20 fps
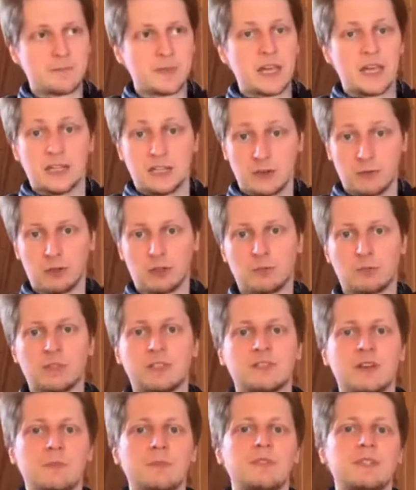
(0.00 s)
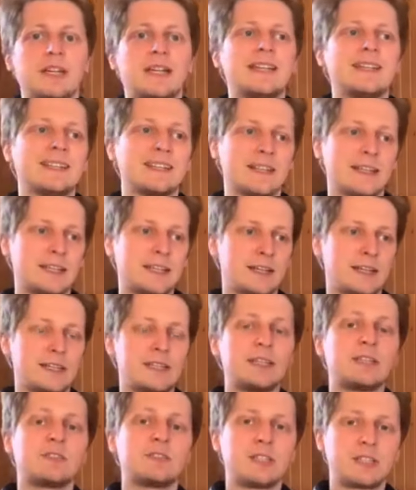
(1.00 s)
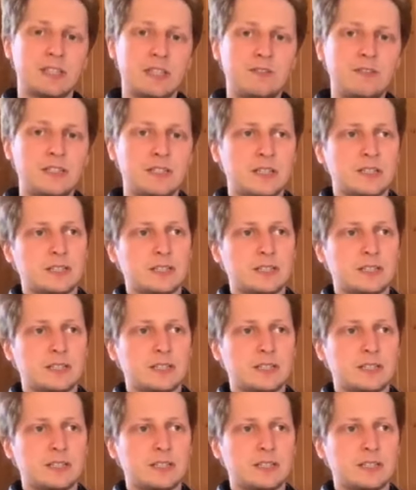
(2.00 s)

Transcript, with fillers: Так вот, мы с вами взяли таких идейных вдохновителей.